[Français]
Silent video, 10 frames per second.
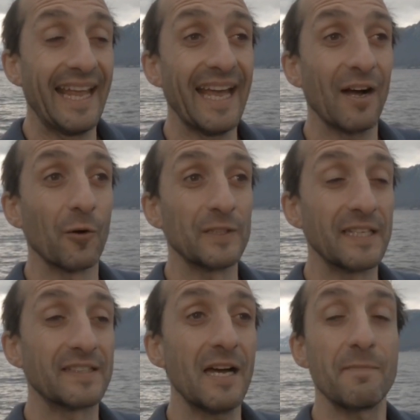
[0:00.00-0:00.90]
Et à
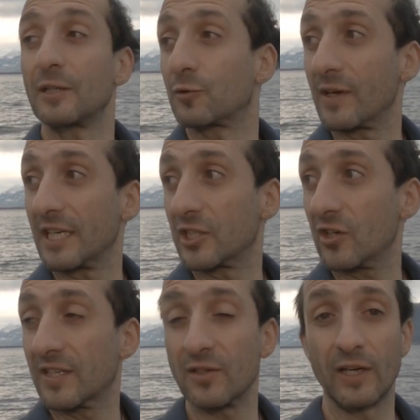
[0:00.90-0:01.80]
côté de ça, ben, je vois les
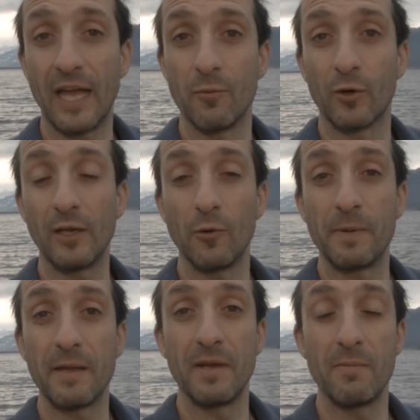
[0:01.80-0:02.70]
gens qui sont quand même OK de
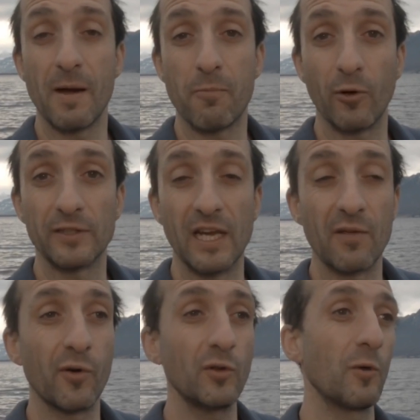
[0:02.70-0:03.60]
payer 1000 balles pour un
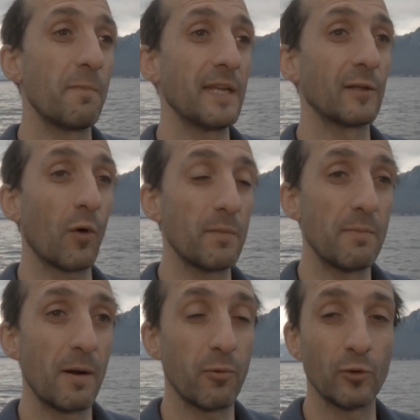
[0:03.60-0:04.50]
téléphone, de payer
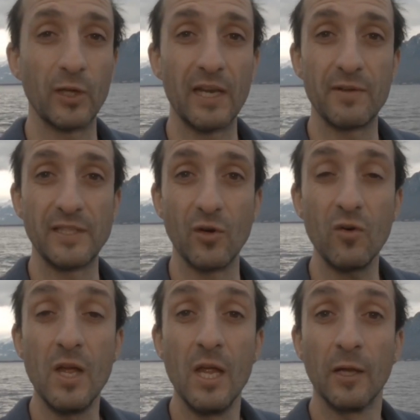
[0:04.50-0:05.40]
3000 balles pour une télévision,